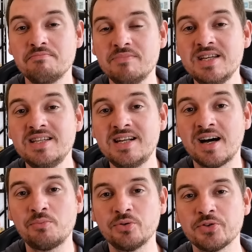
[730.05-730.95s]
mais il
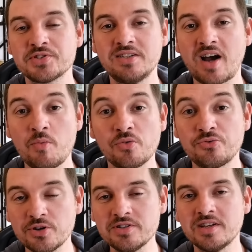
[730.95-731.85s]
a un potentiel vraiment
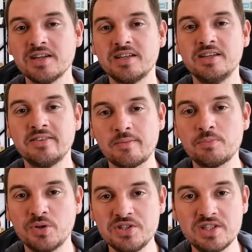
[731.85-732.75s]
fun et vraiment
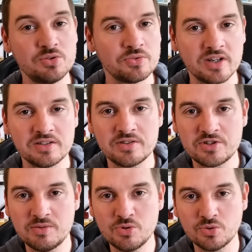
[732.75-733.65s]
politique, donc voilà,
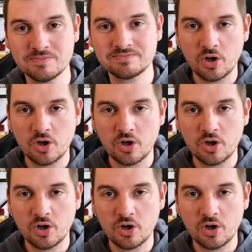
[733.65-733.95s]
je l'aime beaucoup.